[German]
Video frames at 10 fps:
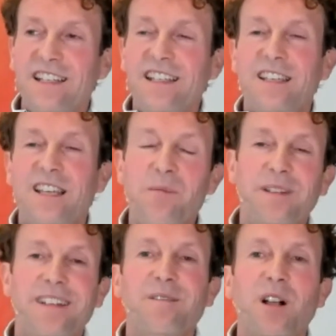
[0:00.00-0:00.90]
ich gebe
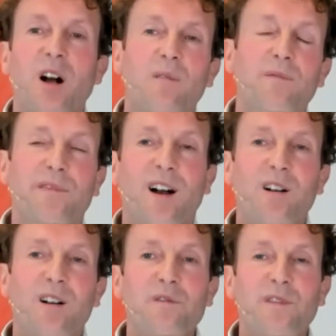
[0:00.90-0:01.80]
dem Kampf
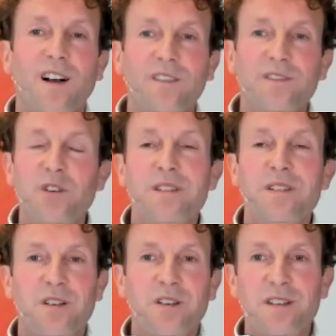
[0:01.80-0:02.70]
auf, andere
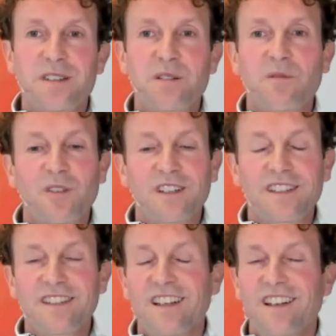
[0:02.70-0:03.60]
überzeugen zu
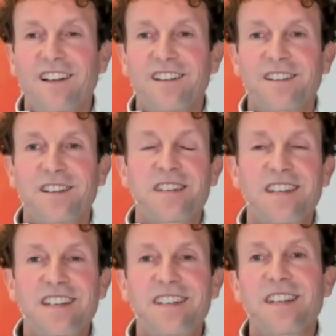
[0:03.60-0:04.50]
wollen, dass sie
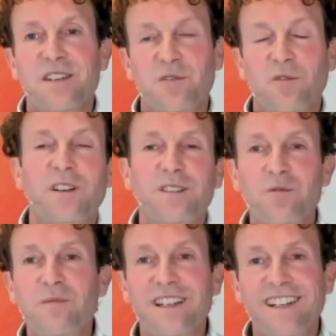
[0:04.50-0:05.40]
nicht ihre Socken
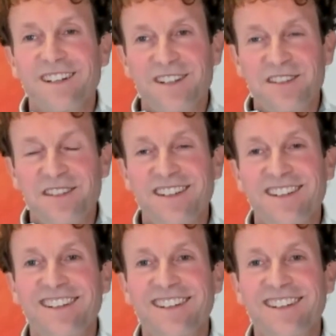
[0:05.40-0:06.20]
rumliegen lassen